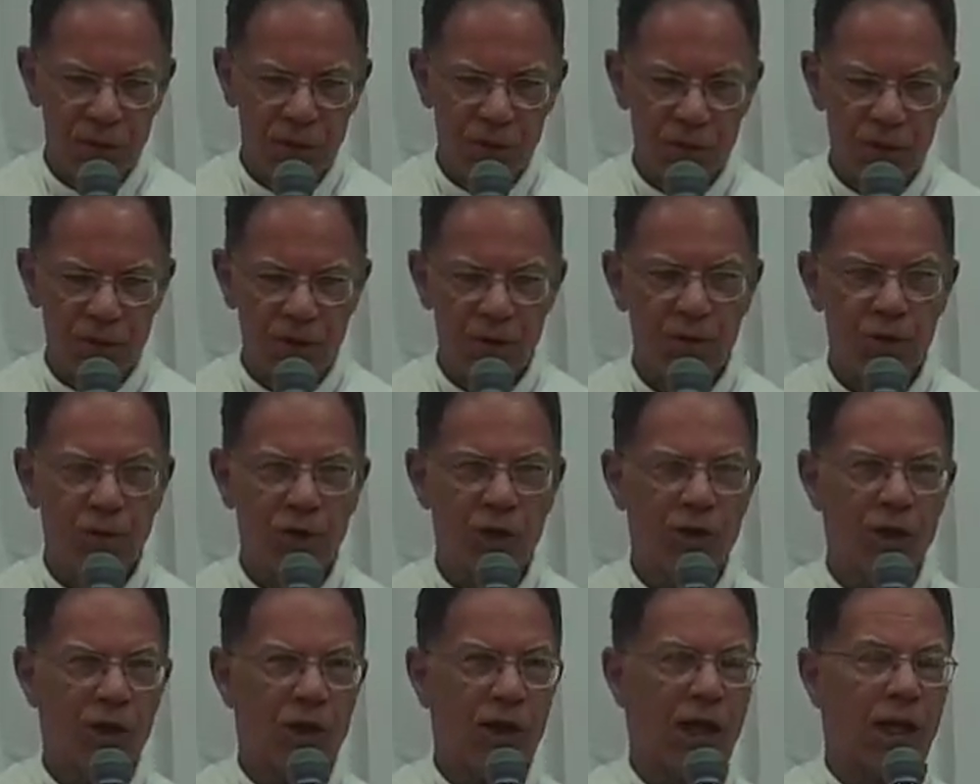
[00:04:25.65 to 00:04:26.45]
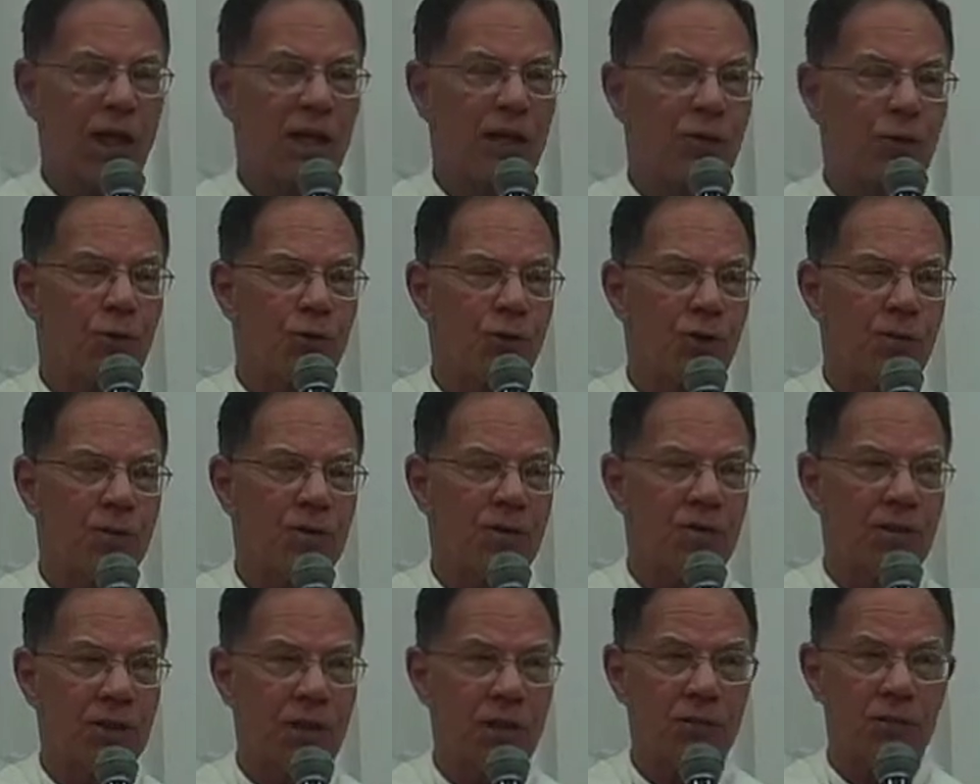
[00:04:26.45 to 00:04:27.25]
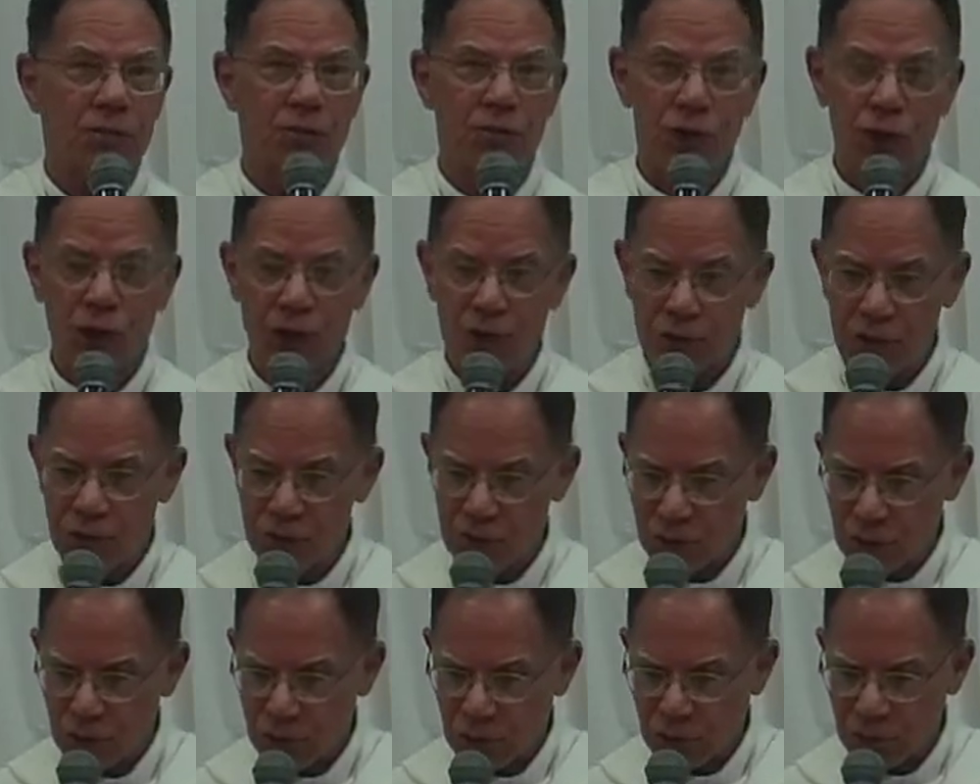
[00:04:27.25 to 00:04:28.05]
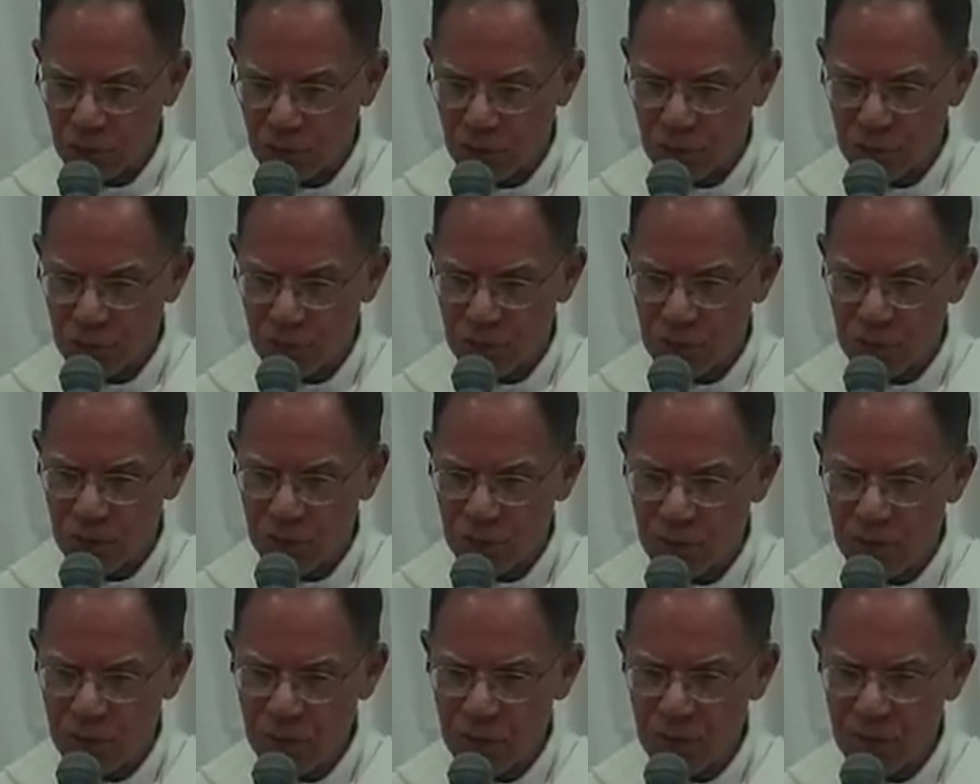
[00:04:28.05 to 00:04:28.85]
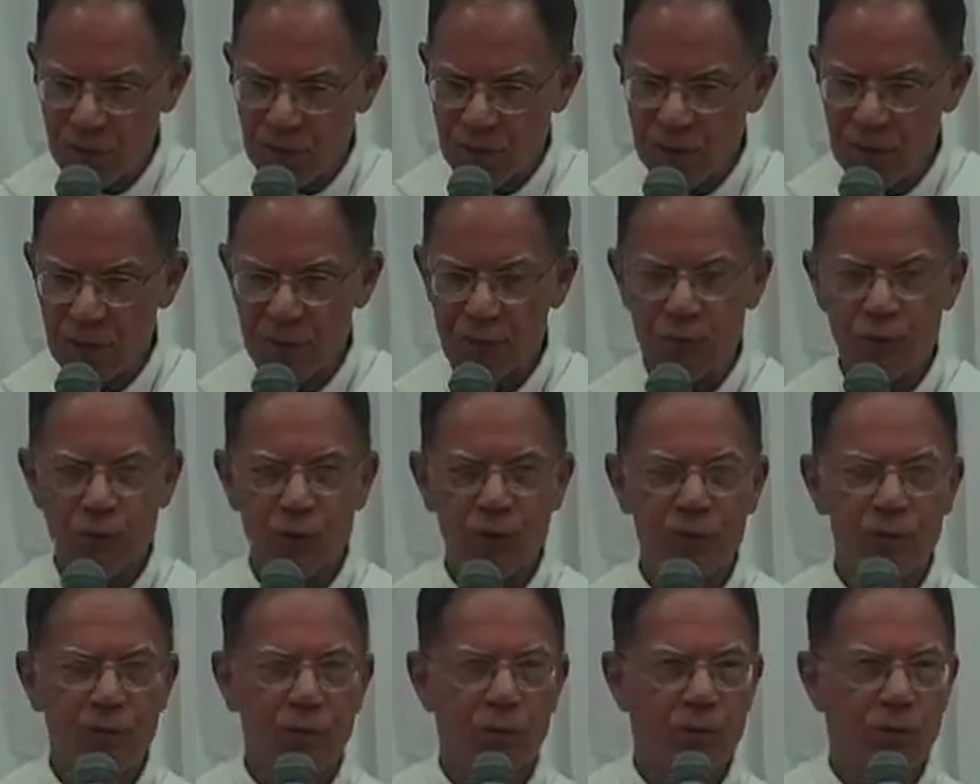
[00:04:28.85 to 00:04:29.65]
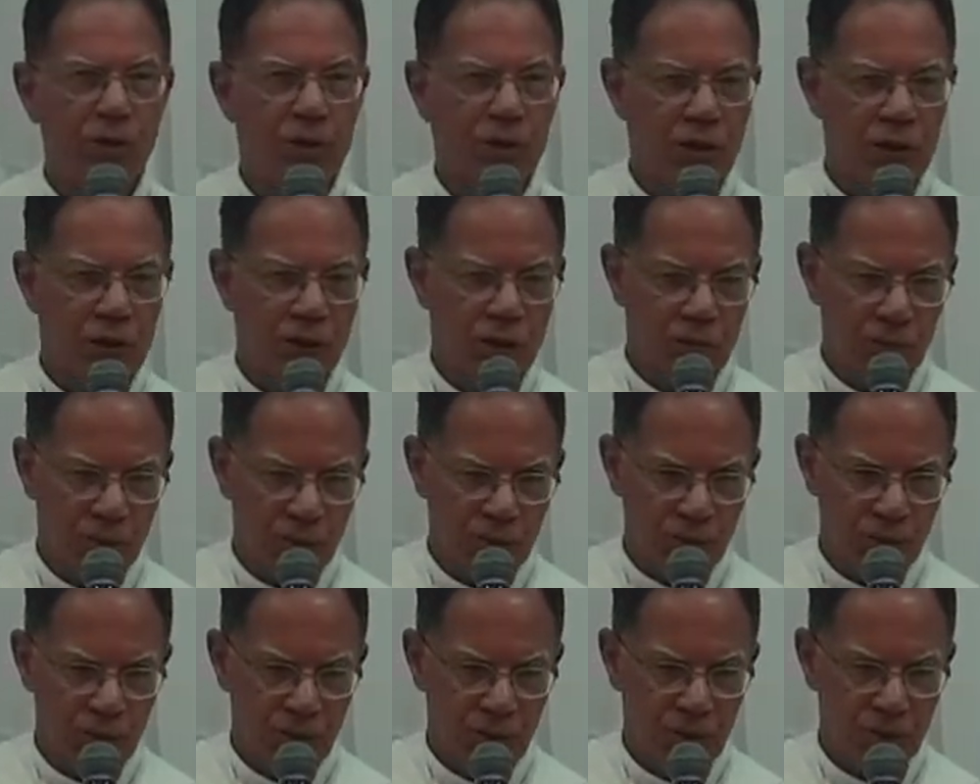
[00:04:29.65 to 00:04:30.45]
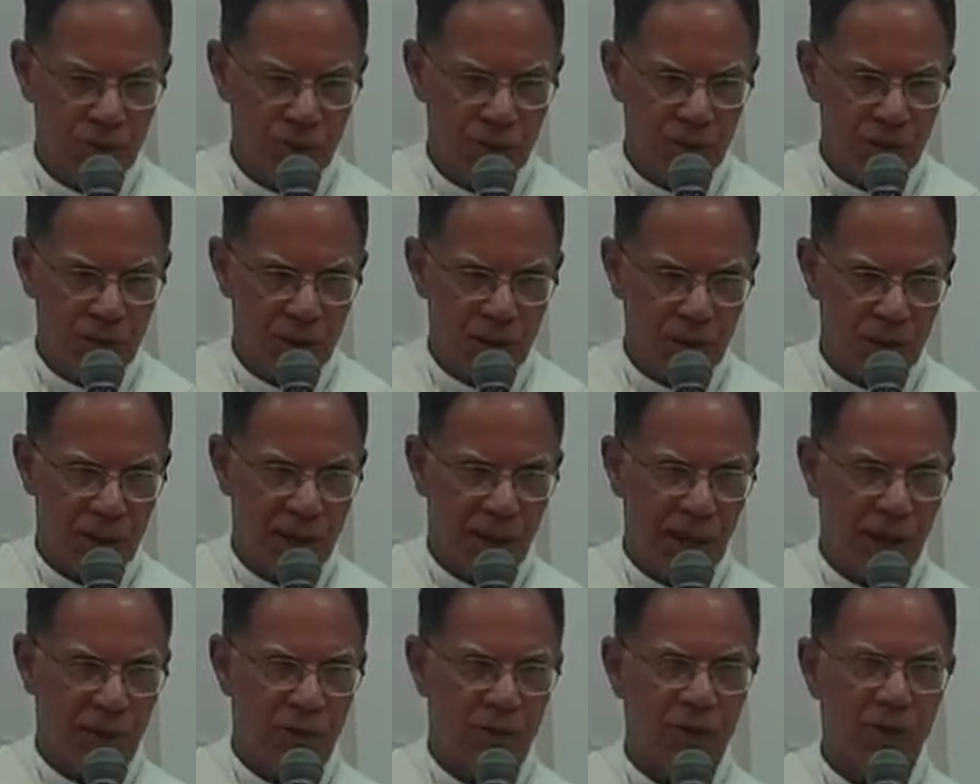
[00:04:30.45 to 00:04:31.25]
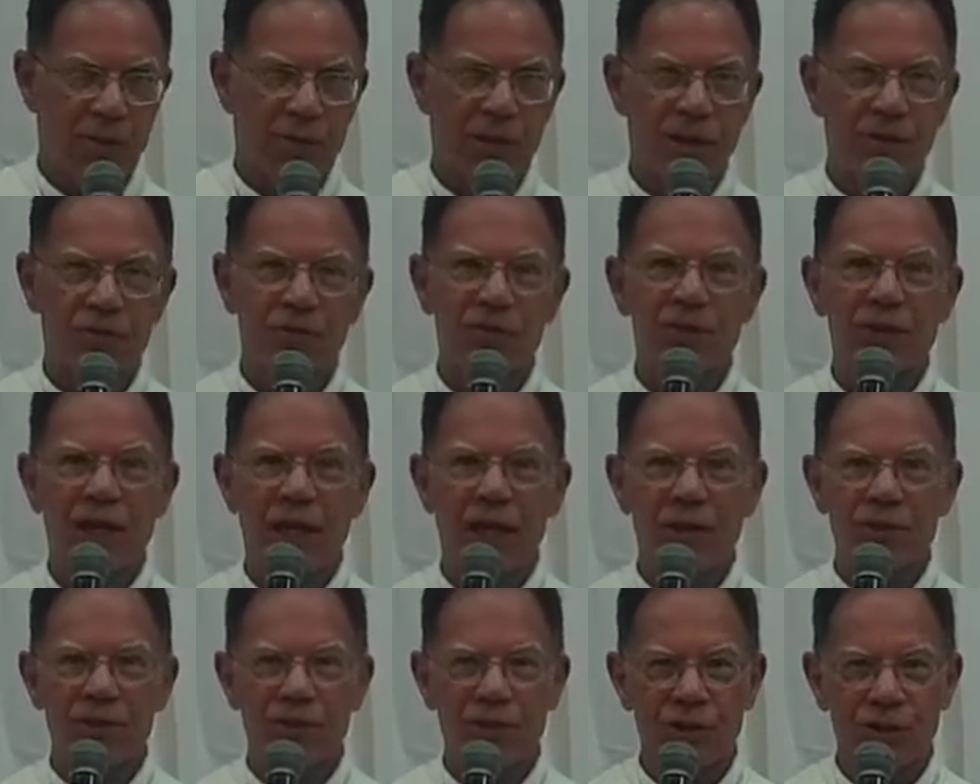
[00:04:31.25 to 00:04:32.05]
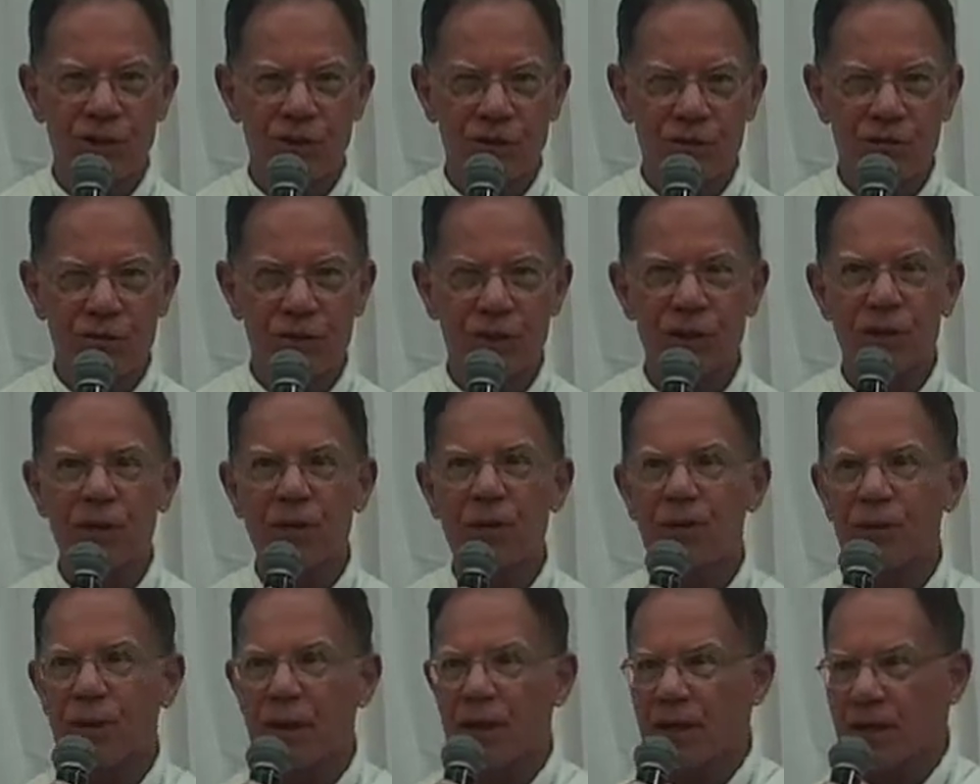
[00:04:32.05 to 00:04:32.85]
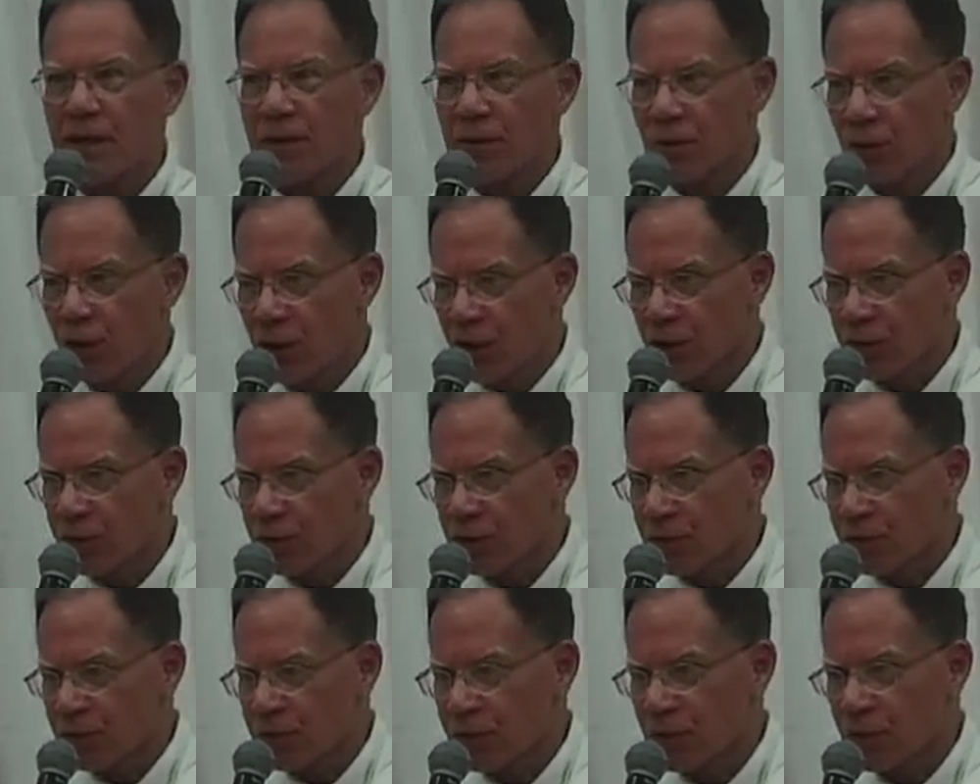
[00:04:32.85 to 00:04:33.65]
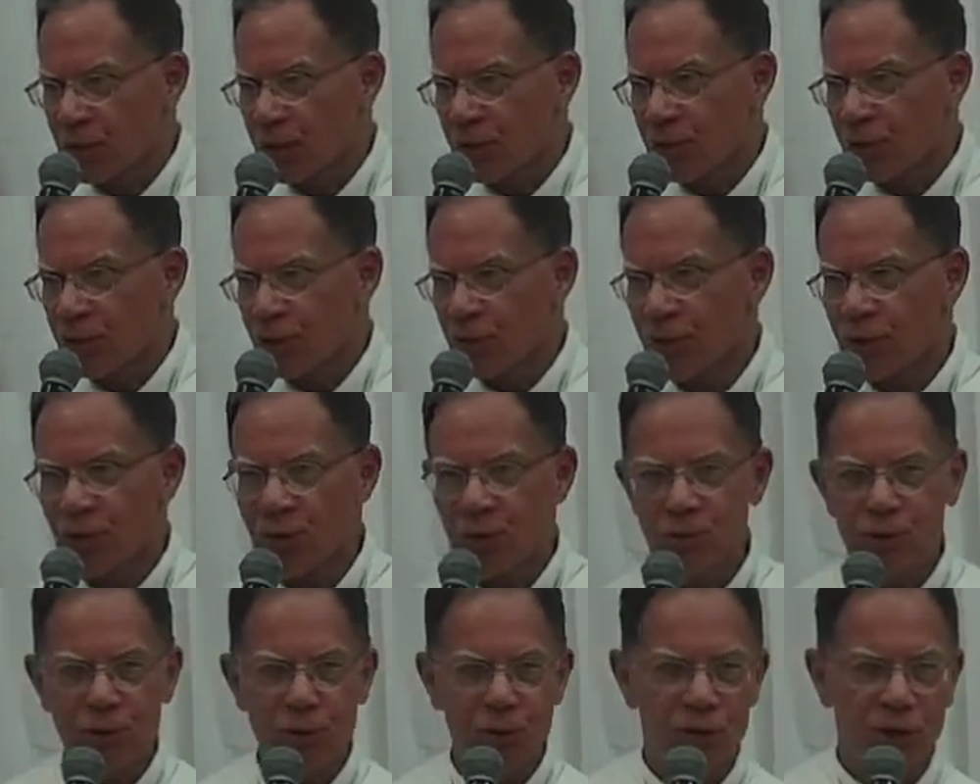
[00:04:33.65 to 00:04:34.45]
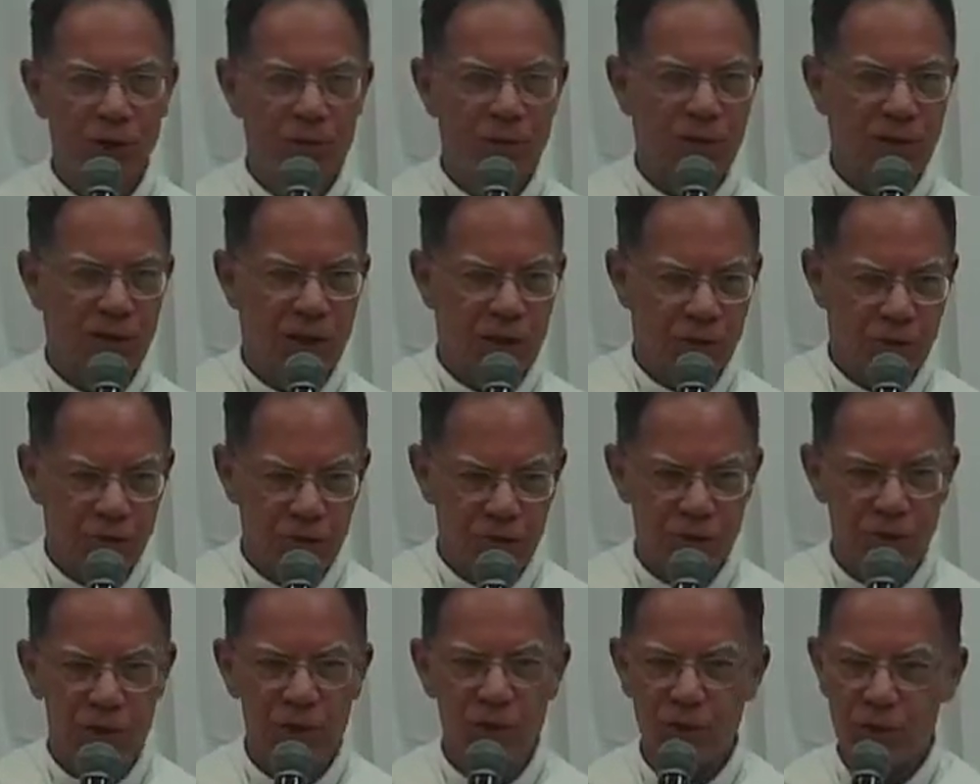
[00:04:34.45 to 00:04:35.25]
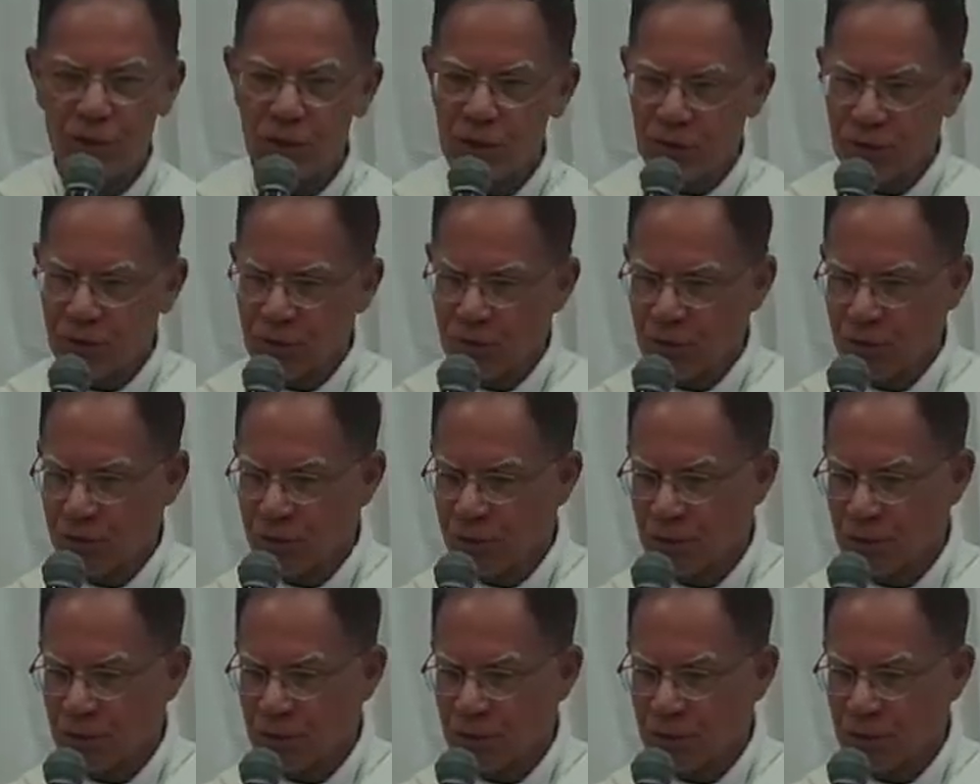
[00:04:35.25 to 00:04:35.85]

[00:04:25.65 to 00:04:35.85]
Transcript: Não colocar nomes exóticos, mas um nome bonito que traga uma mensagem de vida para nós como o nome Jesus Cristo,